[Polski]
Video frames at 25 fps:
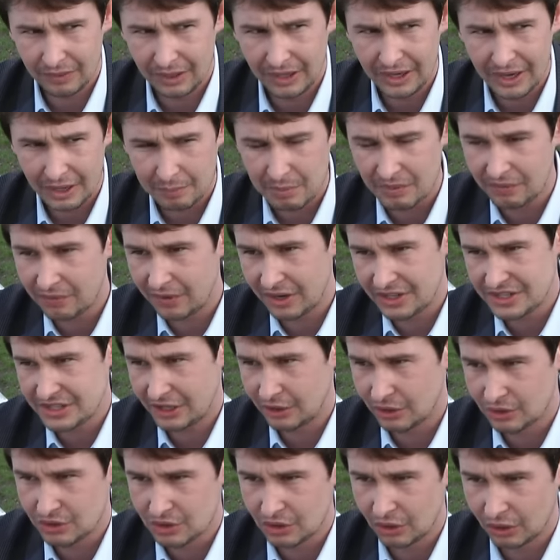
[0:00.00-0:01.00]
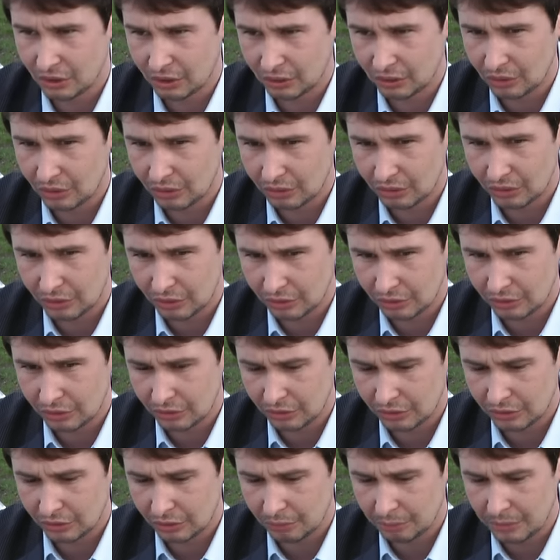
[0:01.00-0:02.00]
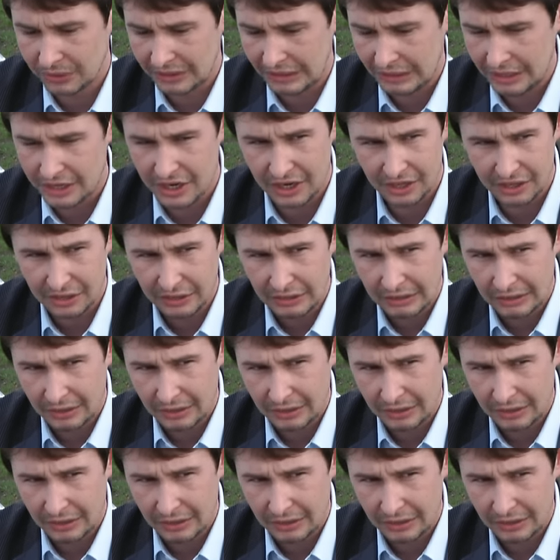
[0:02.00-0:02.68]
ale jakby wracając do, do, do, do, do pytania